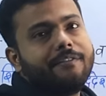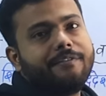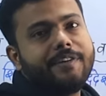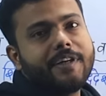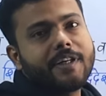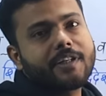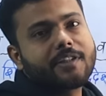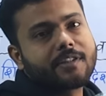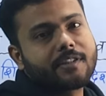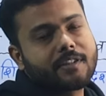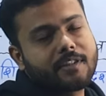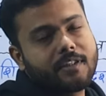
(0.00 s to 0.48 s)

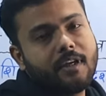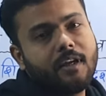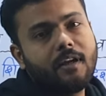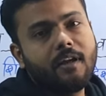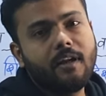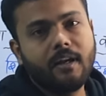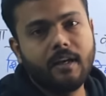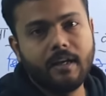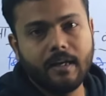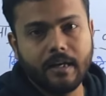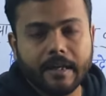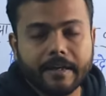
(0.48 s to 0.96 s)
वेस्ट से
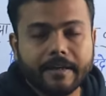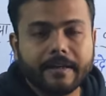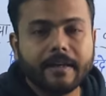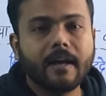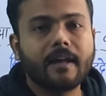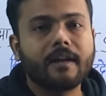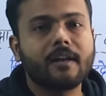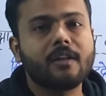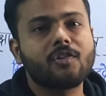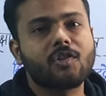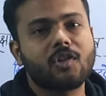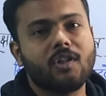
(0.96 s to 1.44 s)
लेके
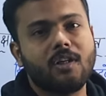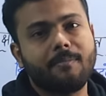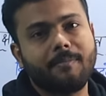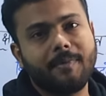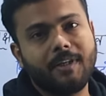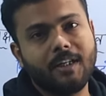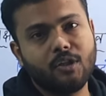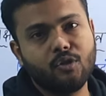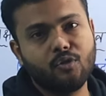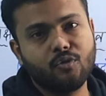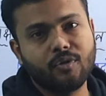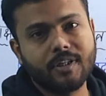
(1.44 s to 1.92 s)
आना चाहिए
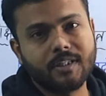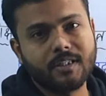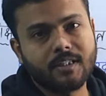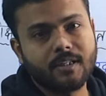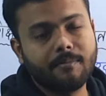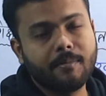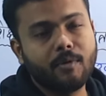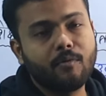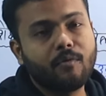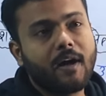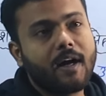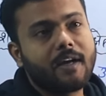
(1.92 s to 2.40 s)
अपनी एजुकेशन
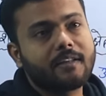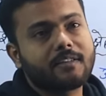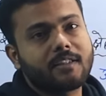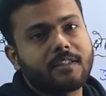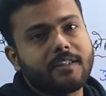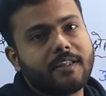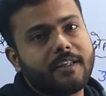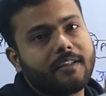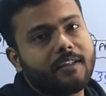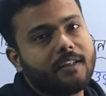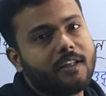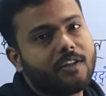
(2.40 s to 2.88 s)
में वहाँ से
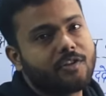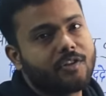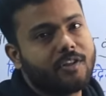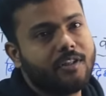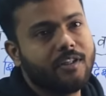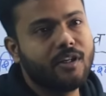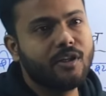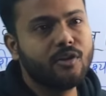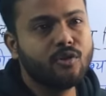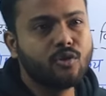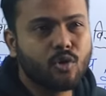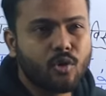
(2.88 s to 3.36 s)
सीखना
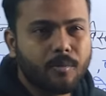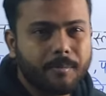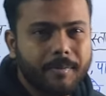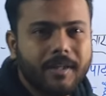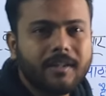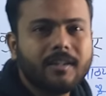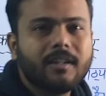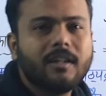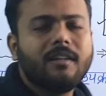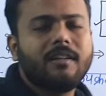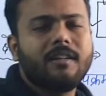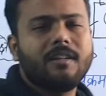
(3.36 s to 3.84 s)
चाहिए
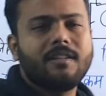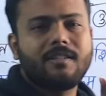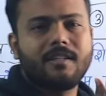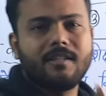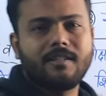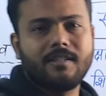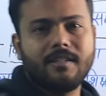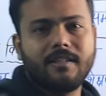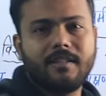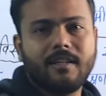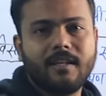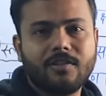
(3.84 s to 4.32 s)
यूरोपियन कंट्रीज से
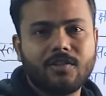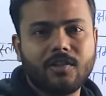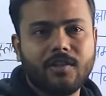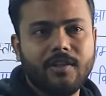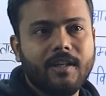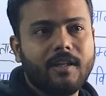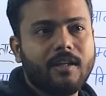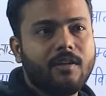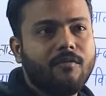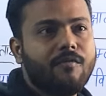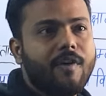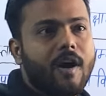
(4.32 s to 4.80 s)
सीखना
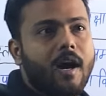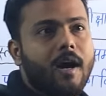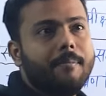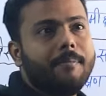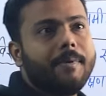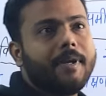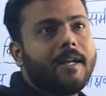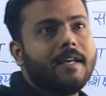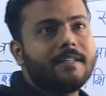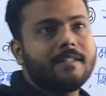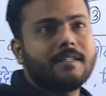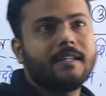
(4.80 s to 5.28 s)
चाहिए कि वहाँ
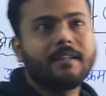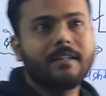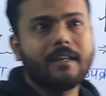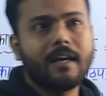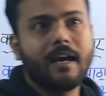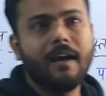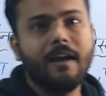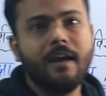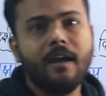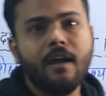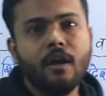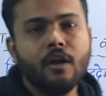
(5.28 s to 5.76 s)
पर ऐसा
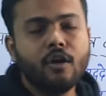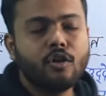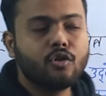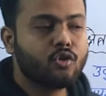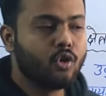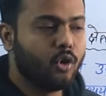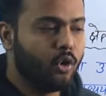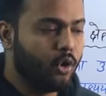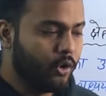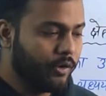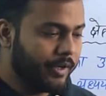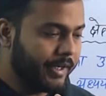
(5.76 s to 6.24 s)
क्या है
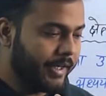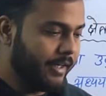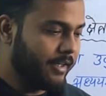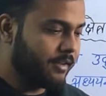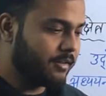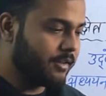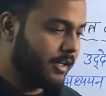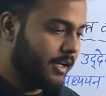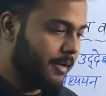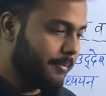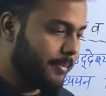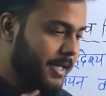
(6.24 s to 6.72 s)
जो लोग
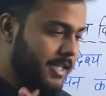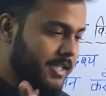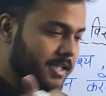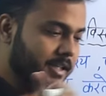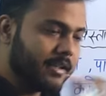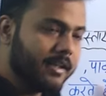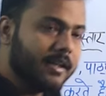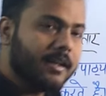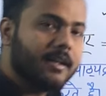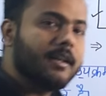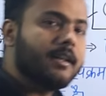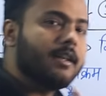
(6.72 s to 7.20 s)
इतने पैसे
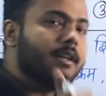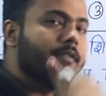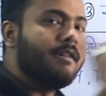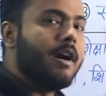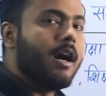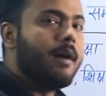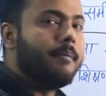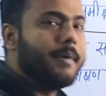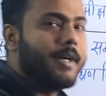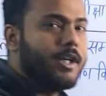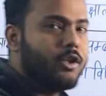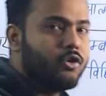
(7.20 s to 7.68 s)
दे लेकर के
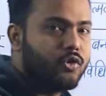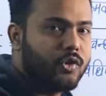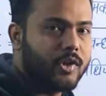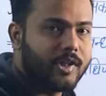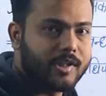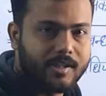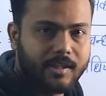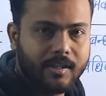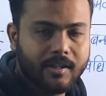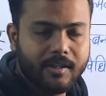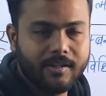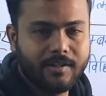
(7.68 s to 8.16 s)
वहाँ पे
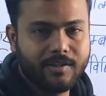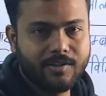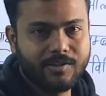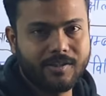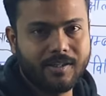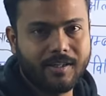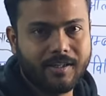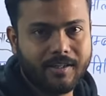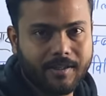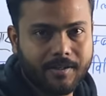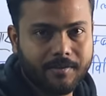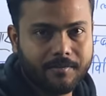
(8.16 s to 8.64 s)
एजुकेशन लेने
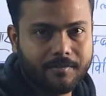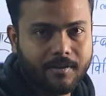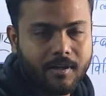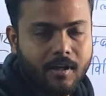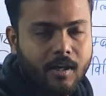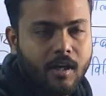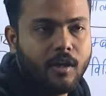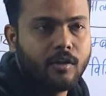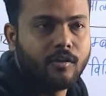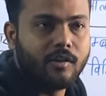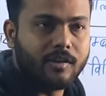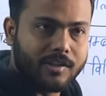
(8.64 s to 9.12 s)
जा रहे हैं
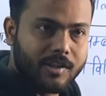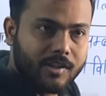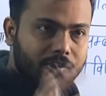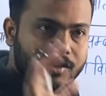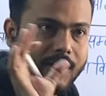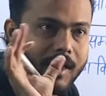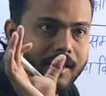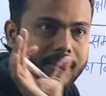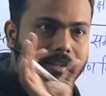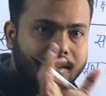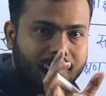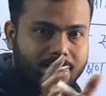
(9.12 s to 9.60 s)
तो
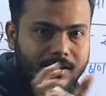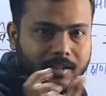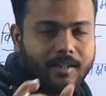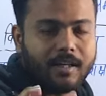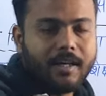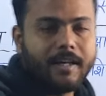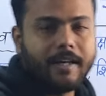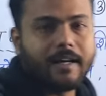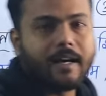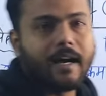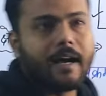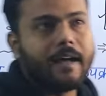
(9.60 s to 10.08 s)
शिक्षा दर्शन
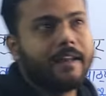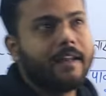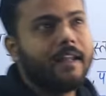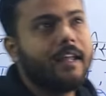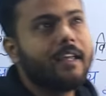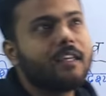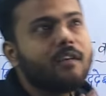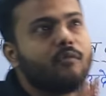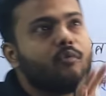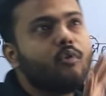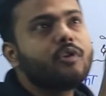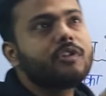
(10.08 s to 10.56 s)
का ये कार्य
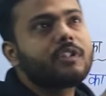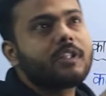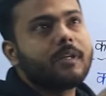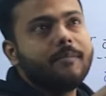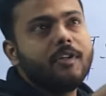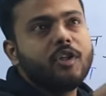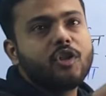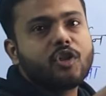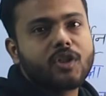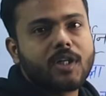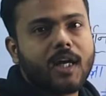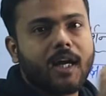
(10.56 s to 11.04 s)
है कि वो
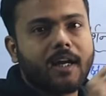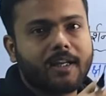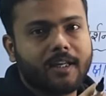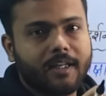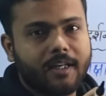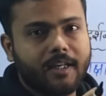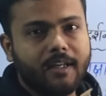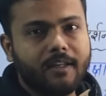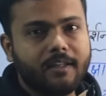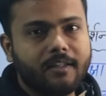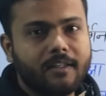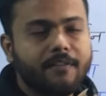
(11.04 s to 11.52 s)
समीक्षा
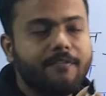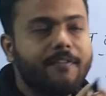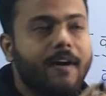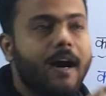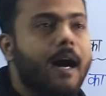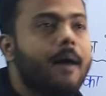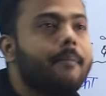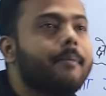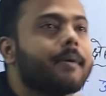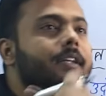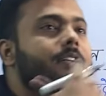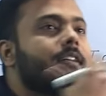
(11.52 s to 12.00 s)
करें कि
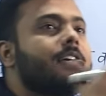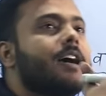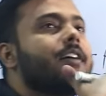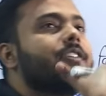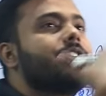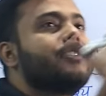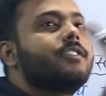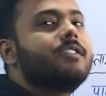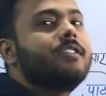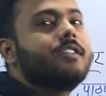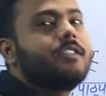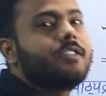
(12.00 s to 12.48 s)
वहाँ पर क्या
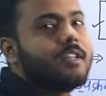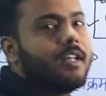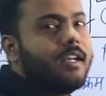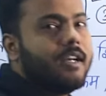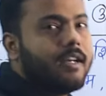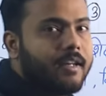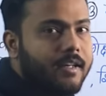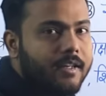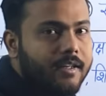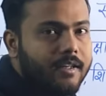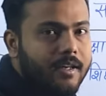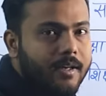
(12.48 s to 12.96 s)
चीज़ें चल
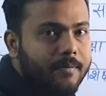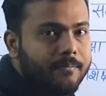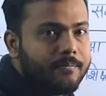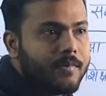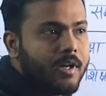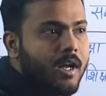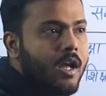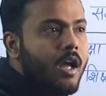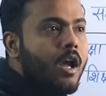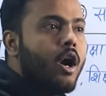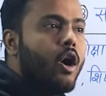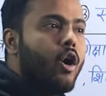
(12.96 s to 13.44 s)
रही हैं
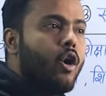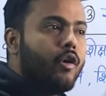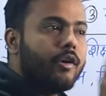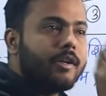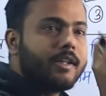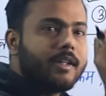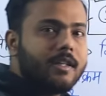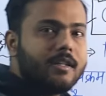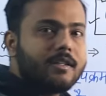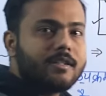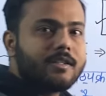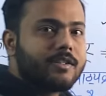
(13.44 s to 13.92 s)

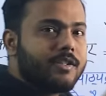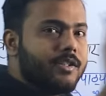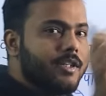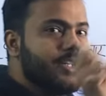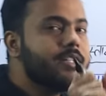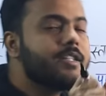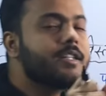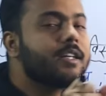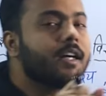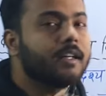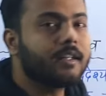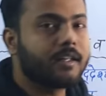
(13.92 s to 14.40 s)
और किस
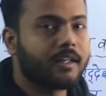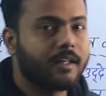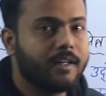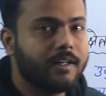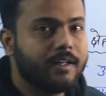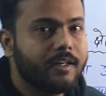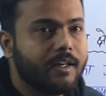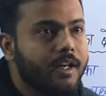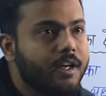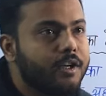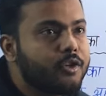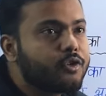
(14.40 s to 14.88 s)
चीज़ का
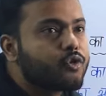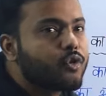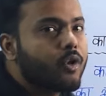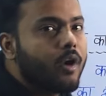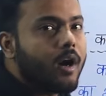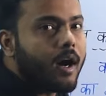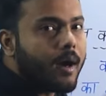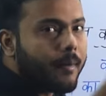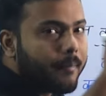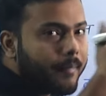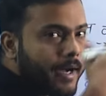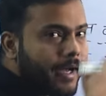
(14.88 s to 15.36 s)
ट्रेंड है जो
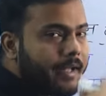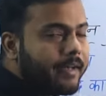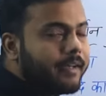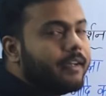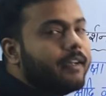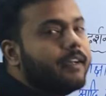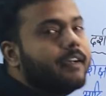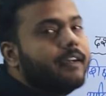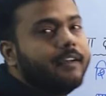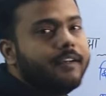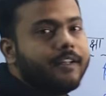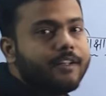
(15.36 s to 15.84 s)
हमारी
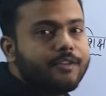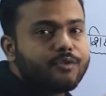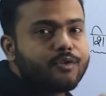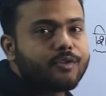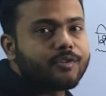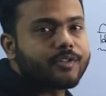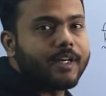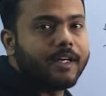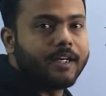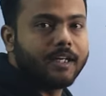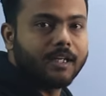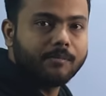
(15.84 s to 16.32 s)
इंडियन
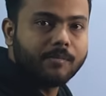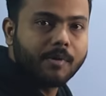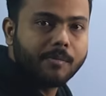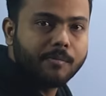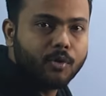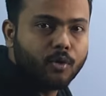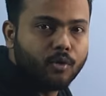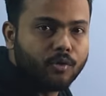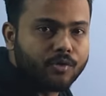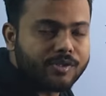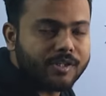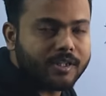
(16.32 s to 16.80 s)
सोसाइटी में
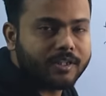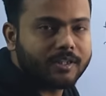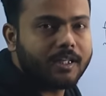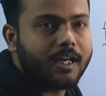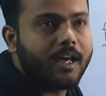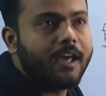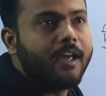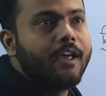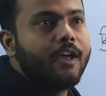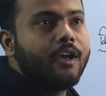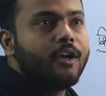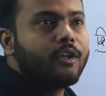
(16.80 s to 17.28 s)
भी हो सकता
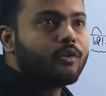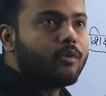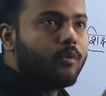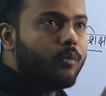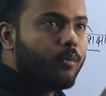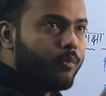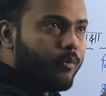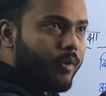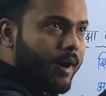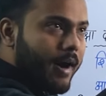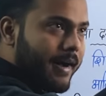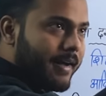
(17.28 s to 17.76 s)
है
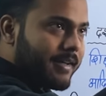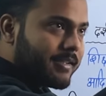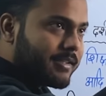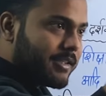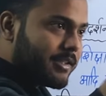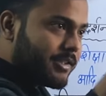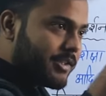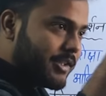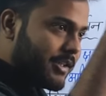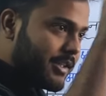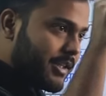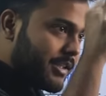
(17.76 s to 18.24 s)
तो वहाँ
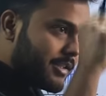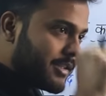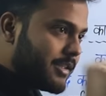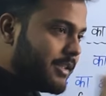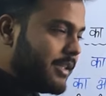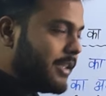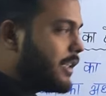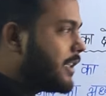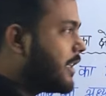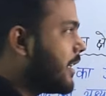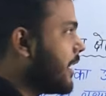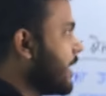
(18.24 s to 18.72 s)
से चीज़ें
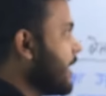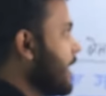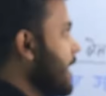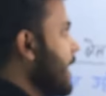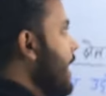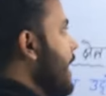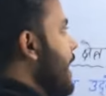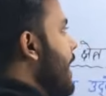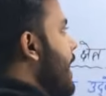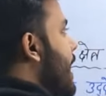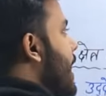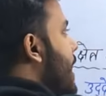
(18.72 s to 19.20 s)
सीख करके
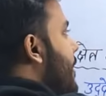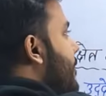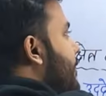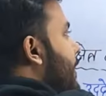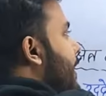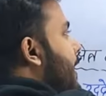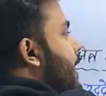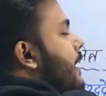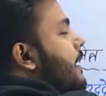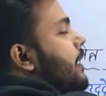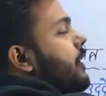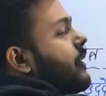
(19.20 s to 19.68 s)

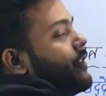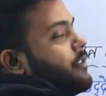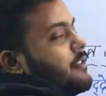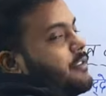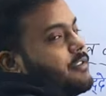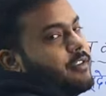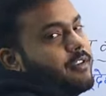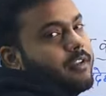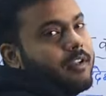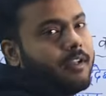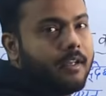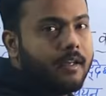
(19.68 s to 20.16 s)
अपने
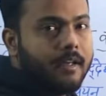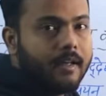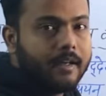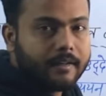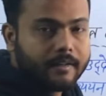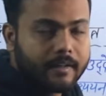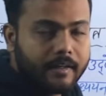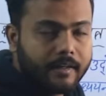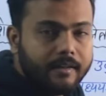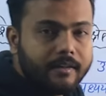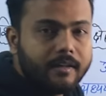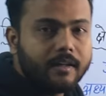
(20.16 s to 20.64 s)

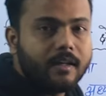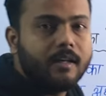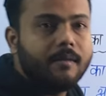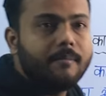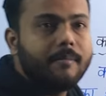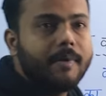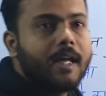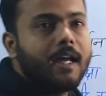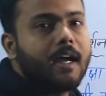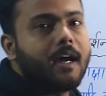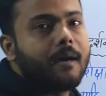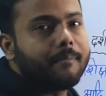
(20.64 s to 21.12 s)
कंट्री
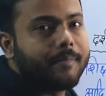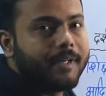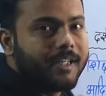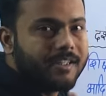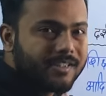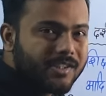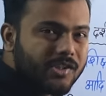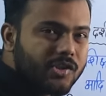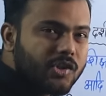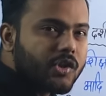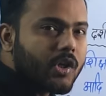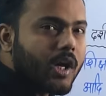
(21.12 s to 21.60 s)
में अपने
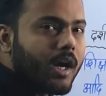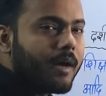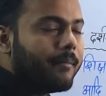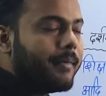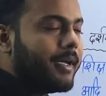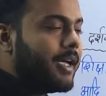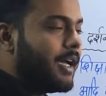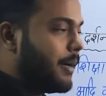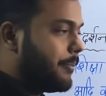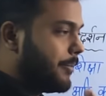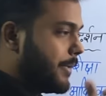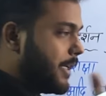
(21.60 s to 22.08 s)
शिक्षा
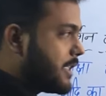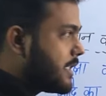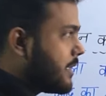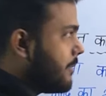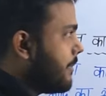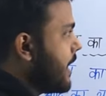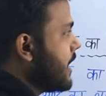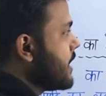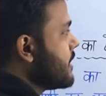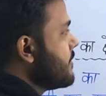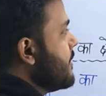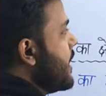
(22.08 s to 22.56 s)
में अपने
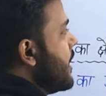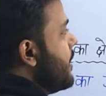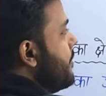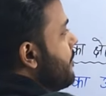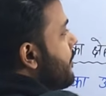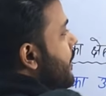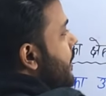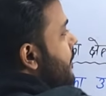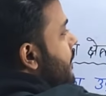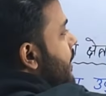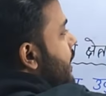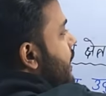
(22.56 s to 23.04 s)
समाज में
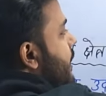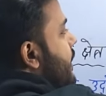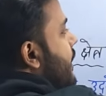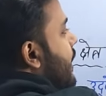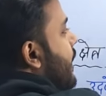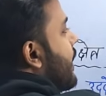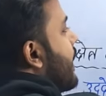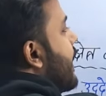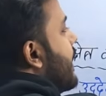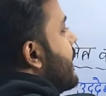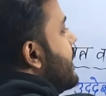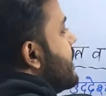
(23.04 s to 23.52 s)
इम्प्लीमेंट
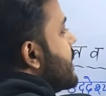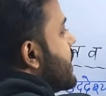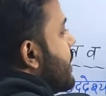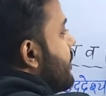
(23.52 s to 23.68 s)
करना ही